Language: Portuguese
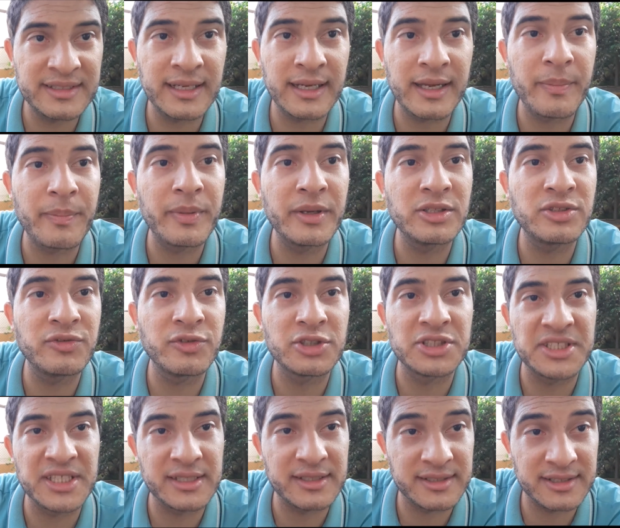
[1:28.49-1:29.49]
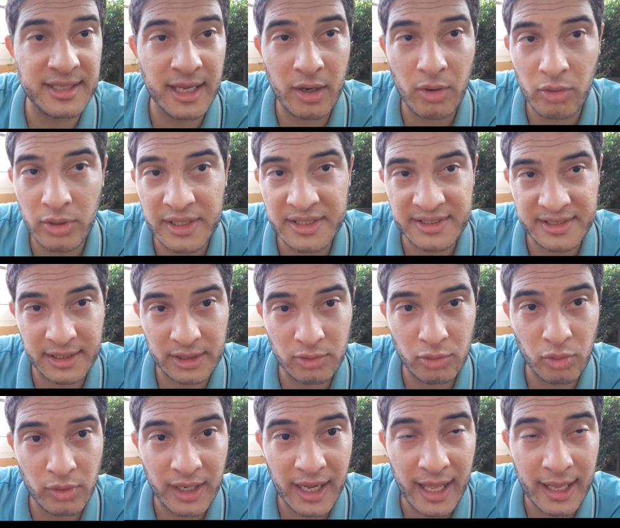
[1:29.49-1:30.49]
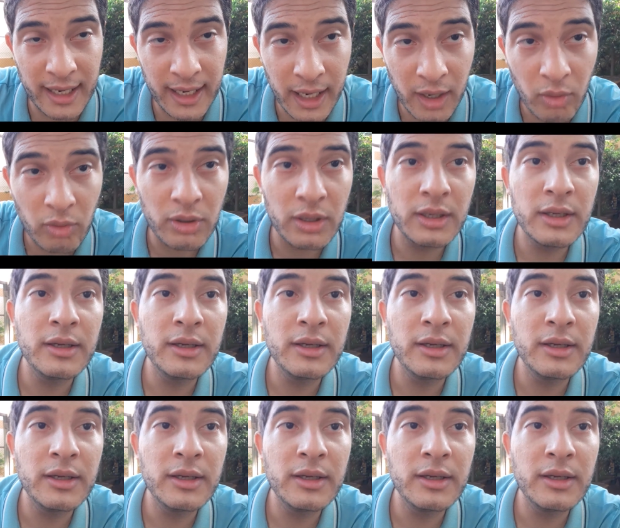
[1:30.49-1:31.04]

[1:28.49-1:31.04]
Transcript: de repente, você que está conhecendo o canal,